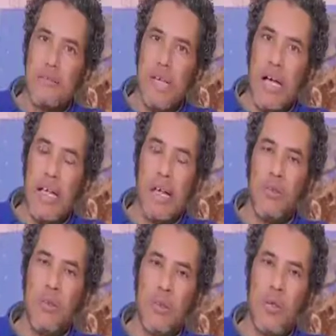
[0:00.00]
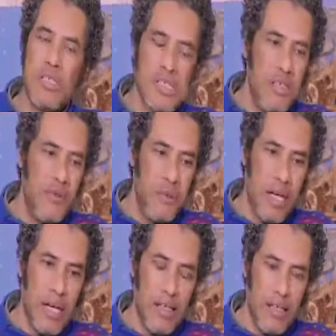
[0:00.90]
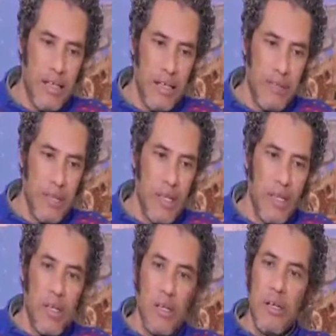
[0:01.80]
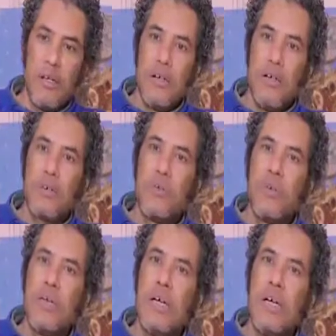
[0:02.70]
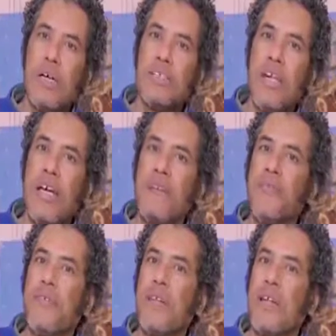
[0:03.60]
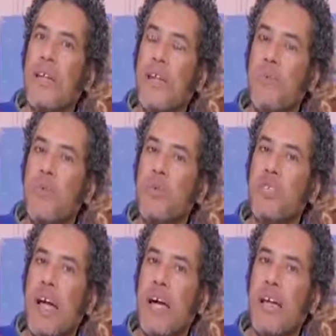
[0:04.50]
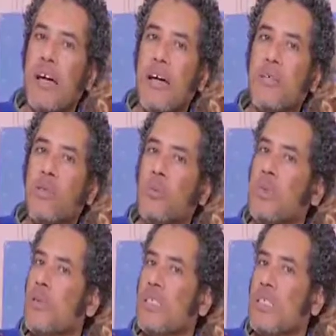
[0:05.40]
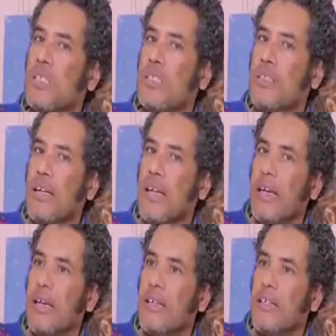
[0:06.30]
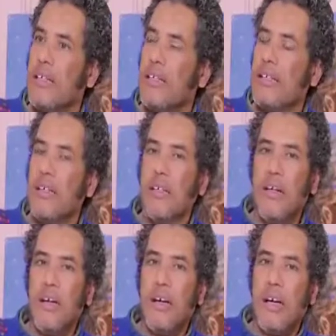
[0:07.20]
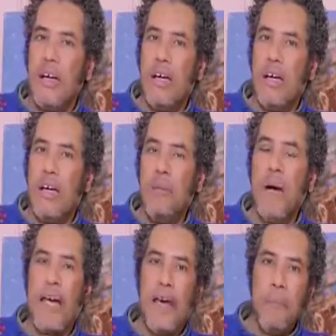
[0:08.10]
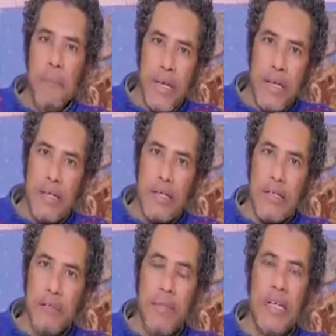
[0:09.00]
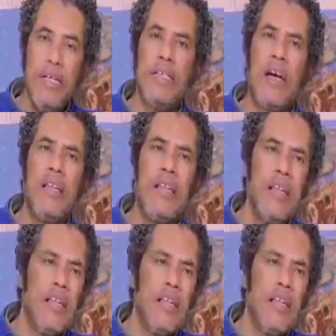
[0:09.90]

يعني خدوني قوة أساسية في المكان ده وشايف الرمل والصحراء 360 درجة آه، المكان بكر بعيد عن